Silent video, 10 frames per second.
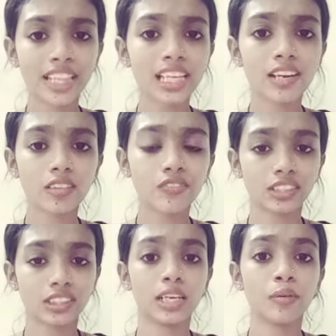இந்தியாவில் வந்து
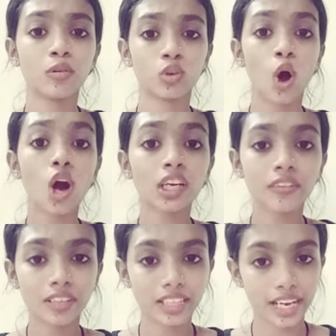ஃபஸ்ட் டைம் ஒரு
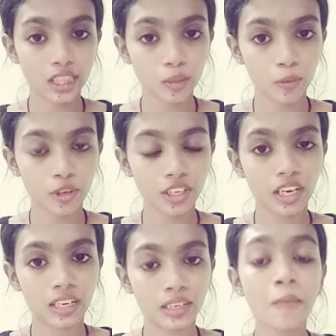டாக்டர் வந்து இறந்து
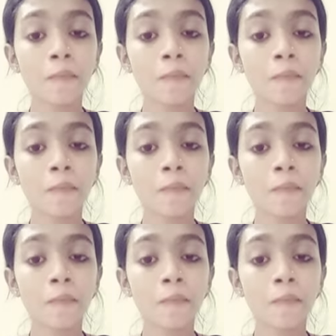போயிருக்காரு